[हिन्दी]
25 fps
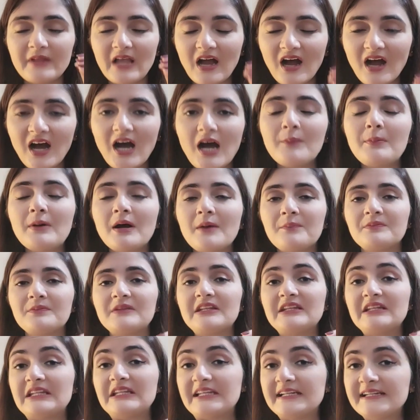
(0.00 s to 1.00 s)
आप
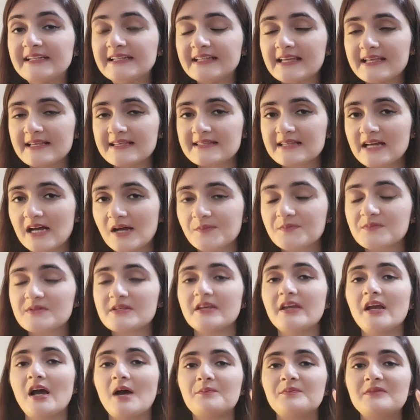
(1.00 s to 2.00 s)
अपनी नीड के हिसाब
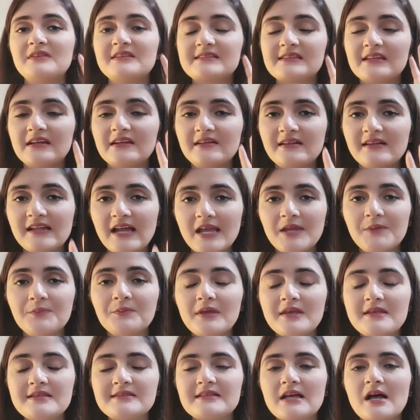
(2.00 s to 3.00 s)
से अपनी स्किन
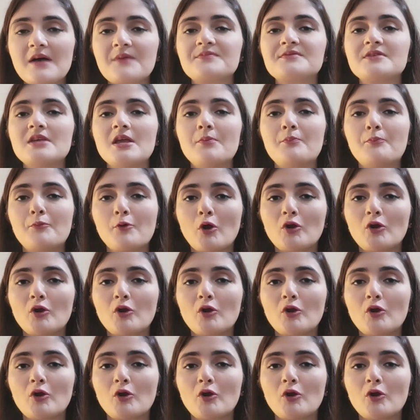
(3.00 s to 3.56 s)
टाइप के हिसाब से